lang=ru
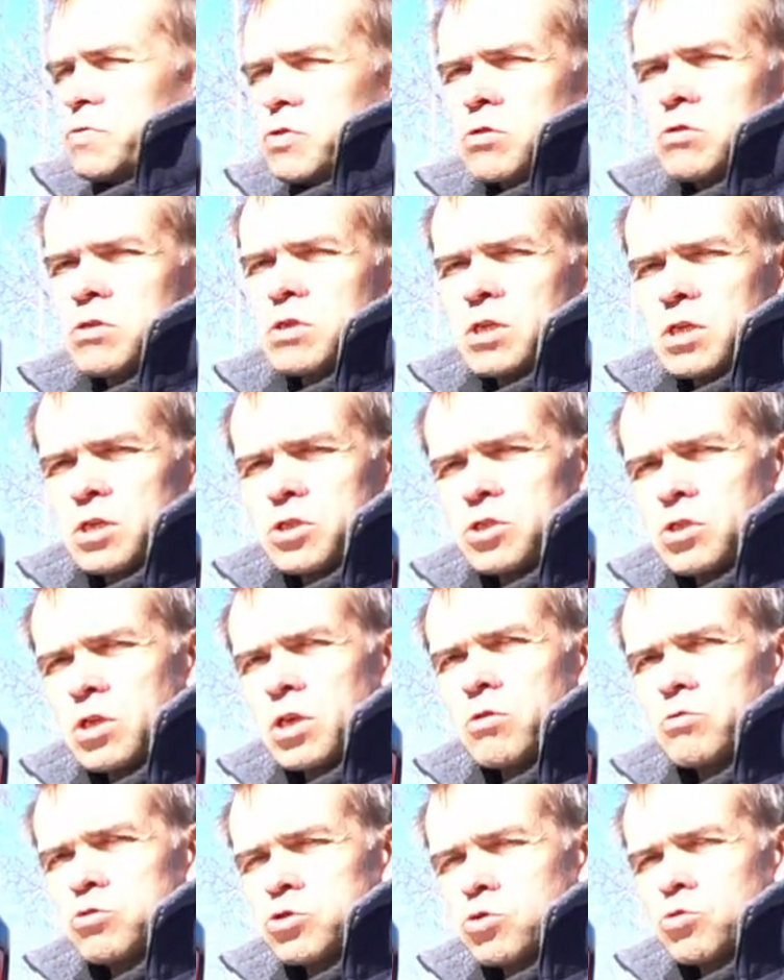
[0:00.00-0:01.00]
все-таки я
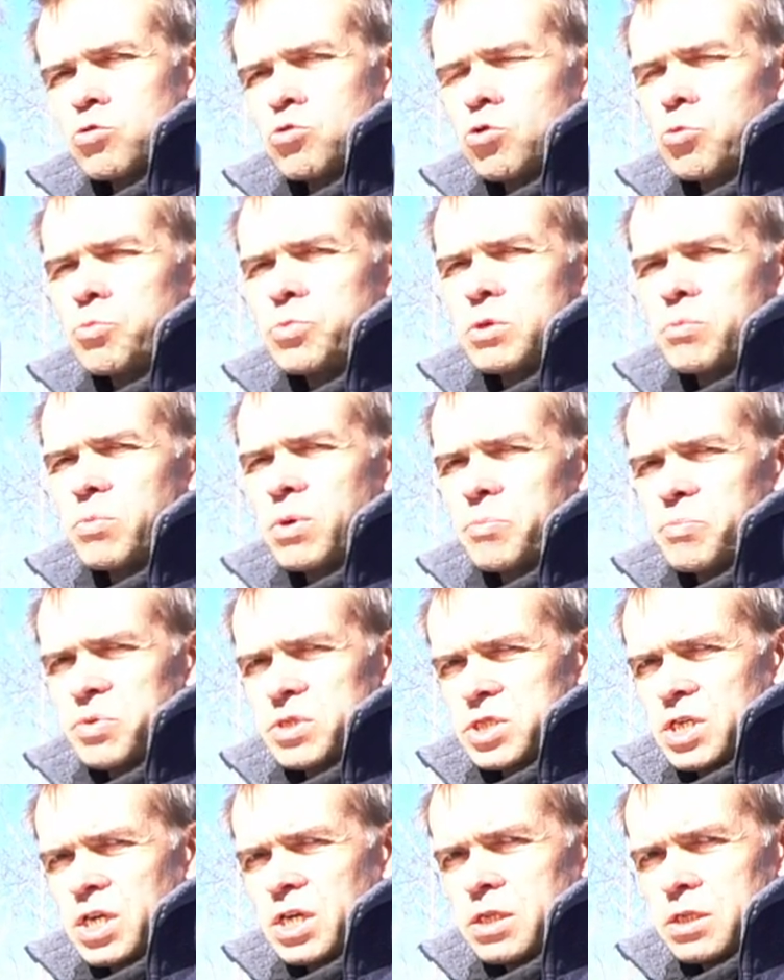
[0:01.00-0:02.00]
считаю, что удобнее бампер
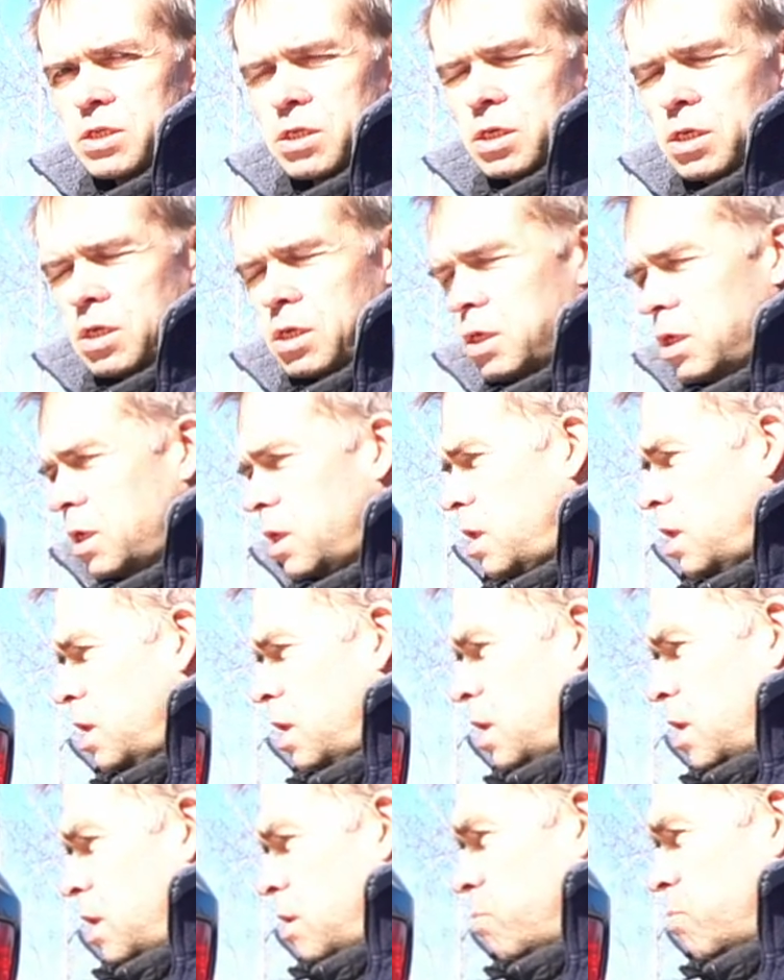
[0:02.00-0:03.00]
с калиткой
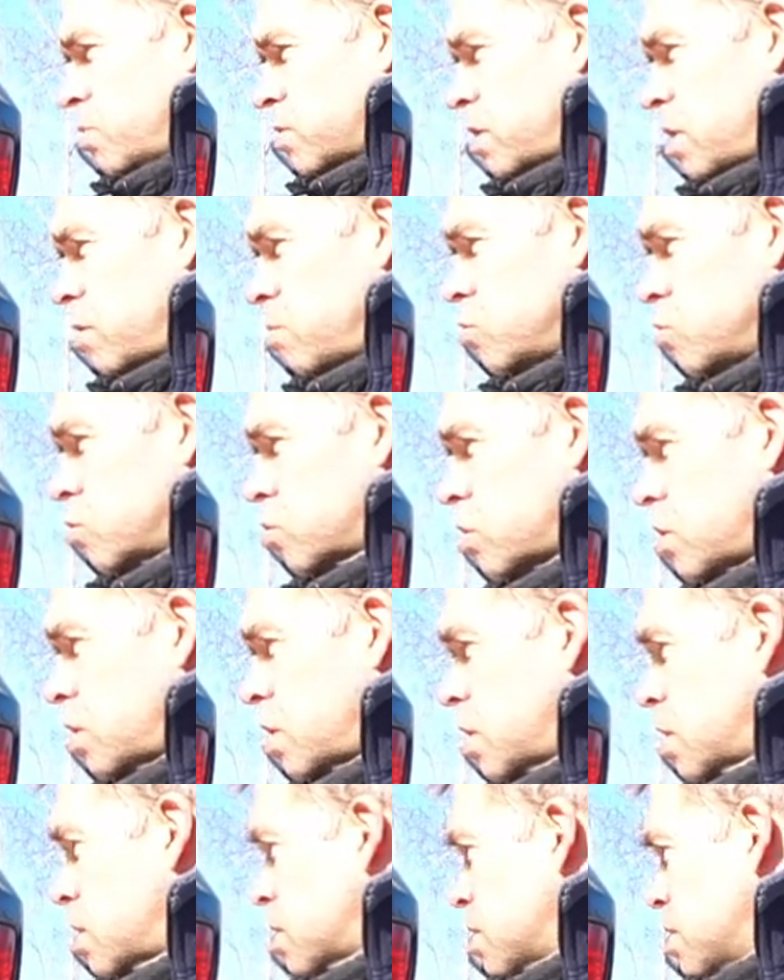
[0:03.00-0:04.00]
потому
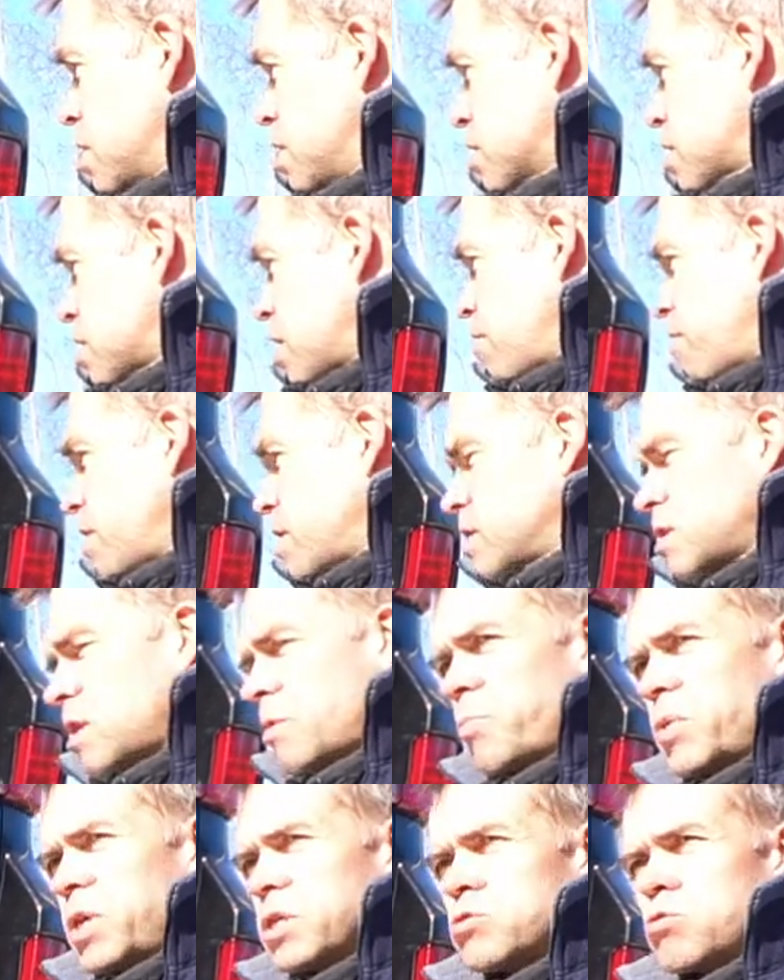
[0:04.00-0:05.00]
что доставать
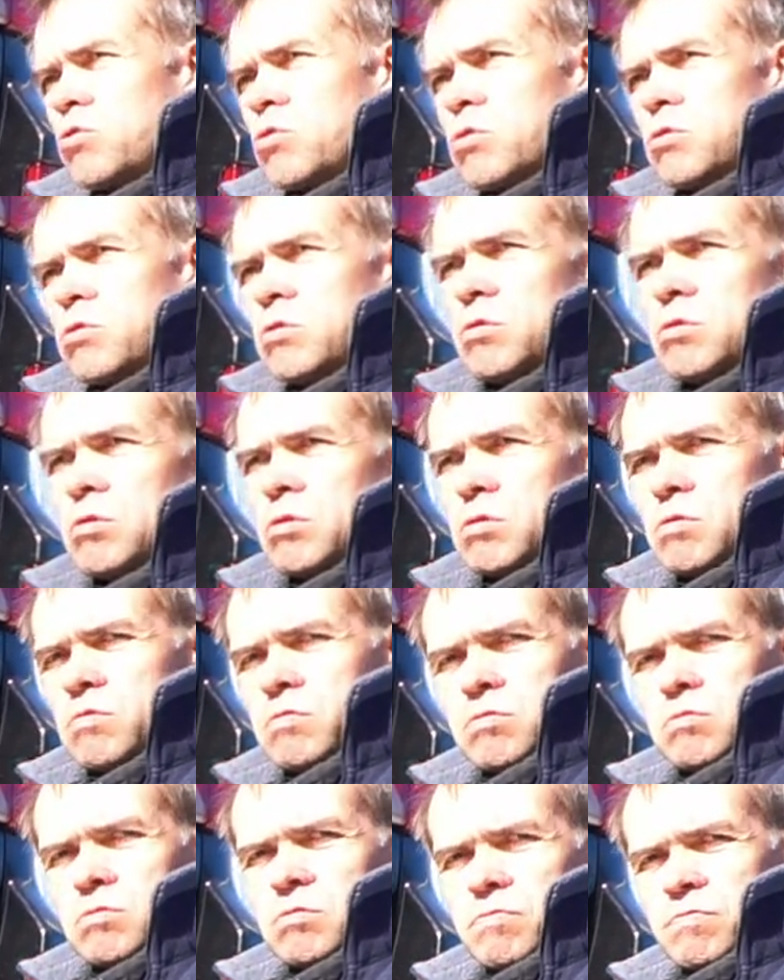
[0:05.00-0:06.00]
запаску,
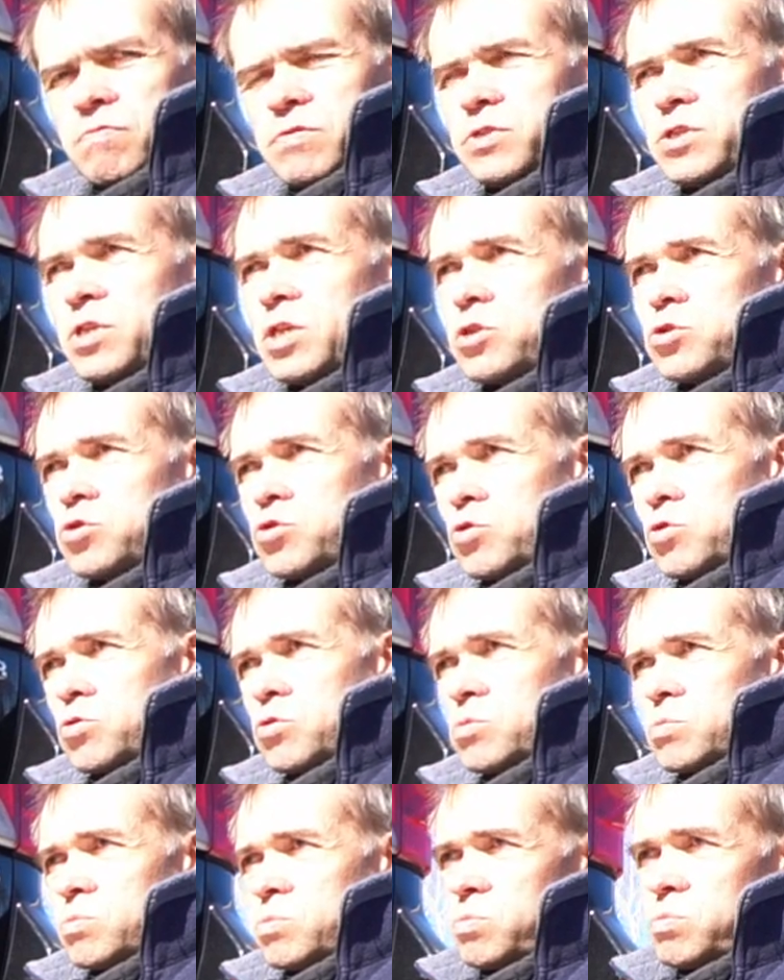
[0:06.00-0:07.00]

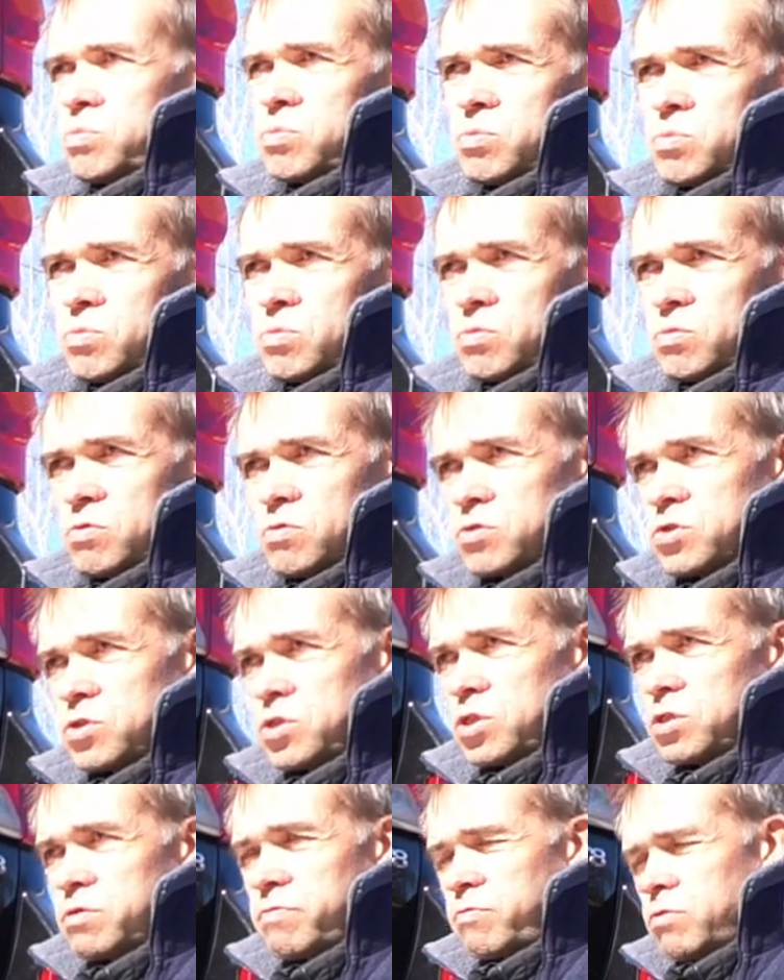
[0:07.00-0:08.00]
висящую вот
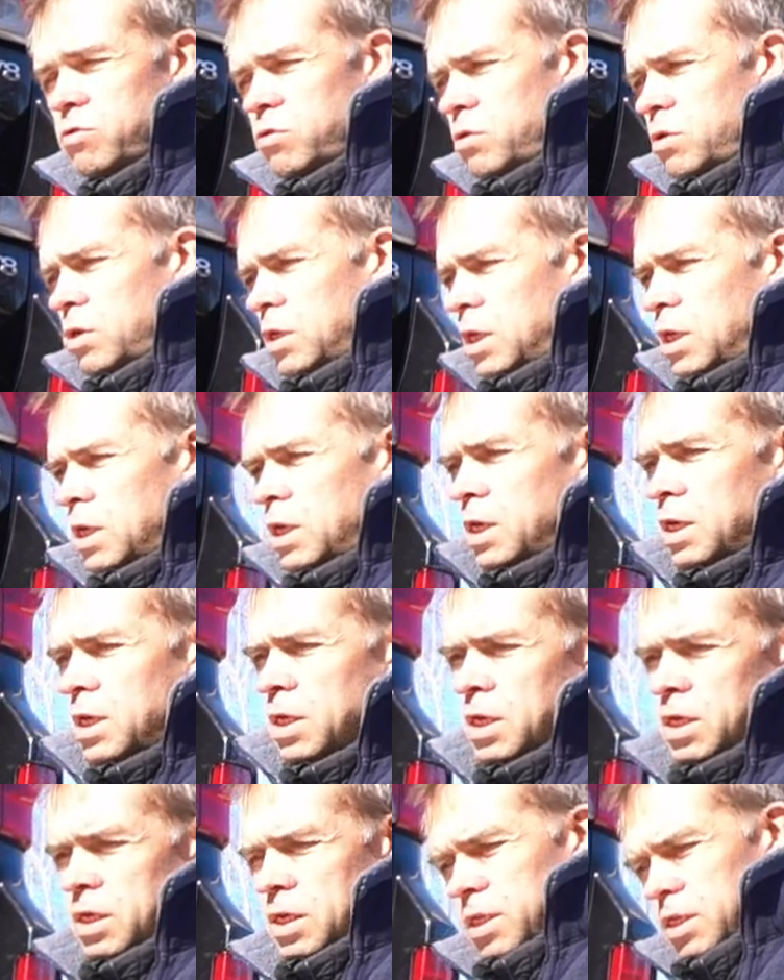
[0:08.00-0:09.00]
здесь вот,
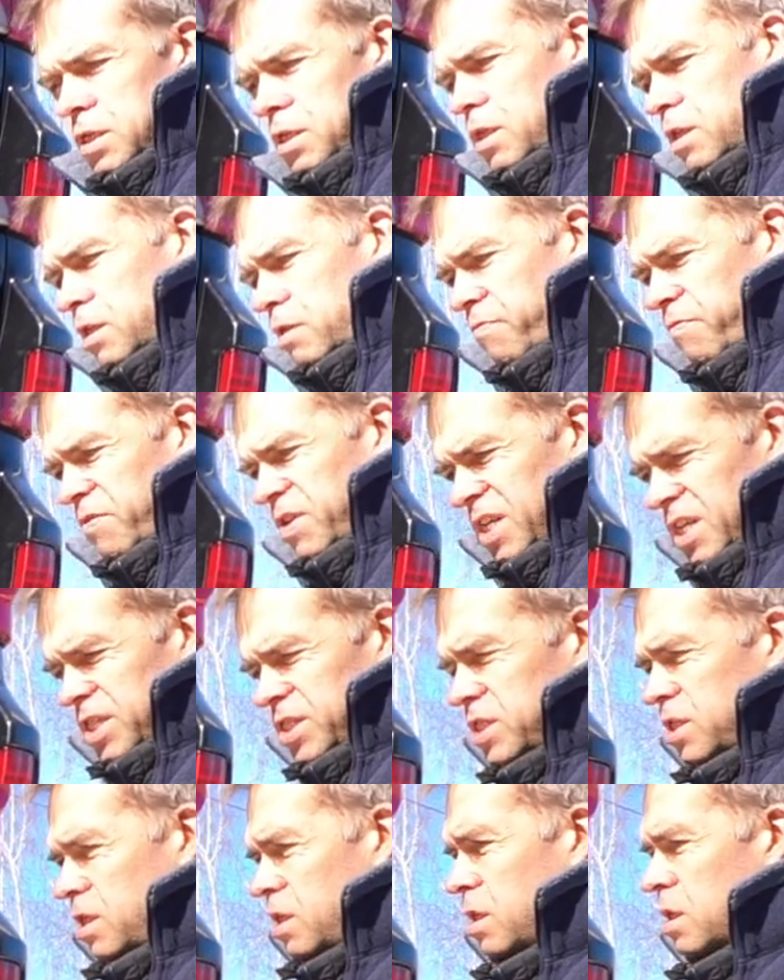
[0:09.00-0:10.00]
где-то в
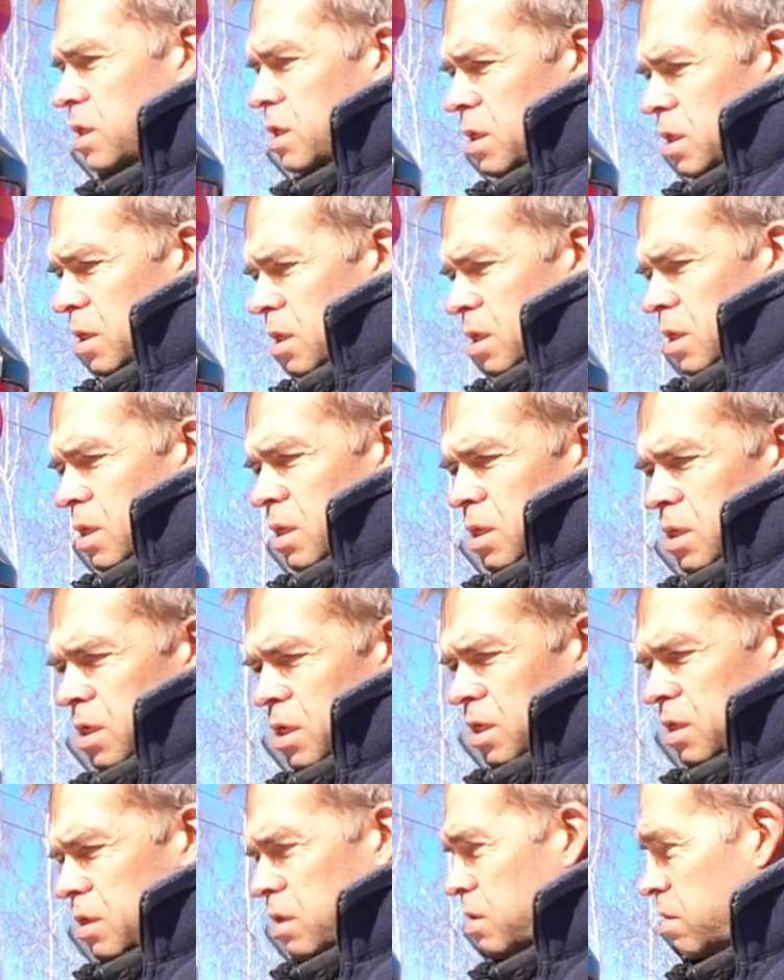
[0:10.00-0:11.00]
грязи,
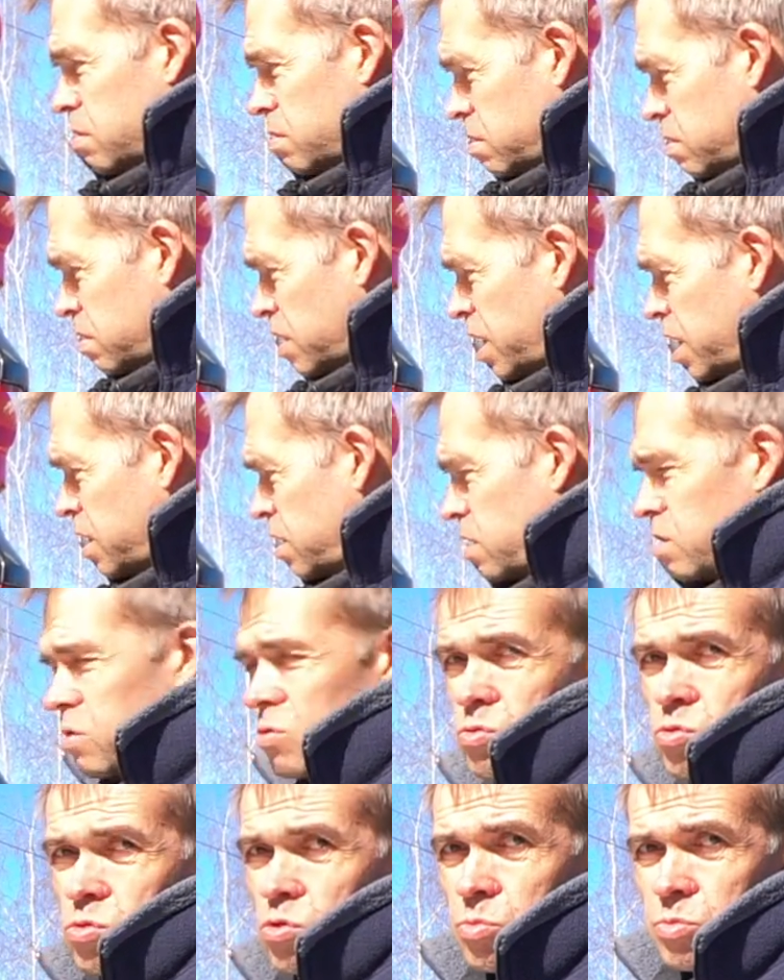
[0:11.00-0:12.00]
это крайне
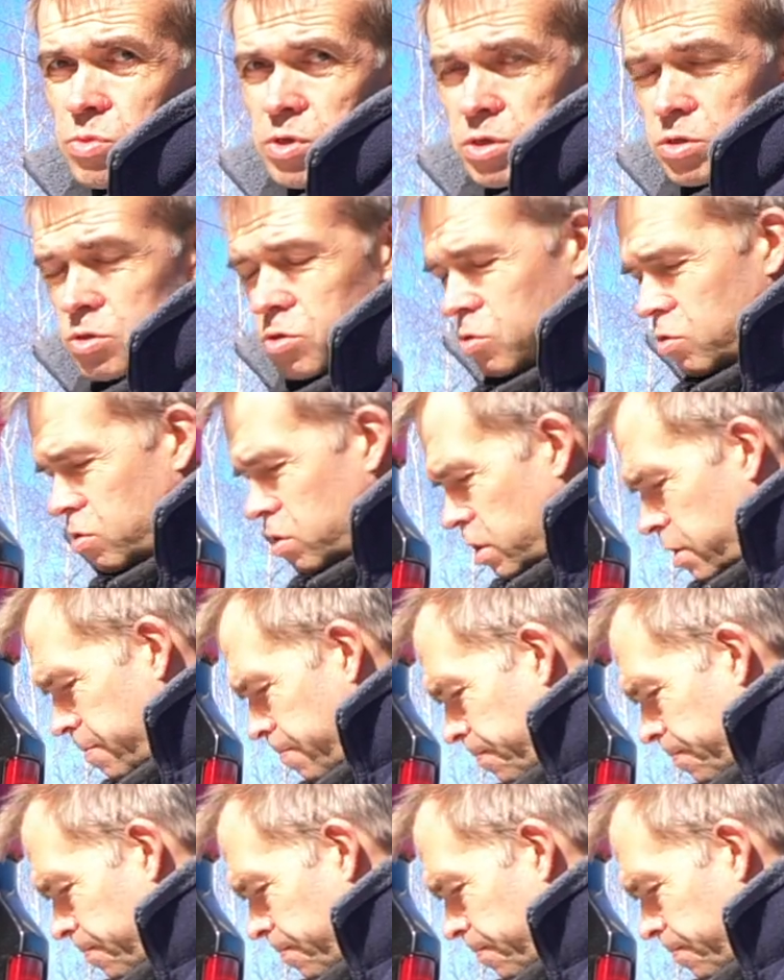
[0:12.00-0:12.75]
неудобная история.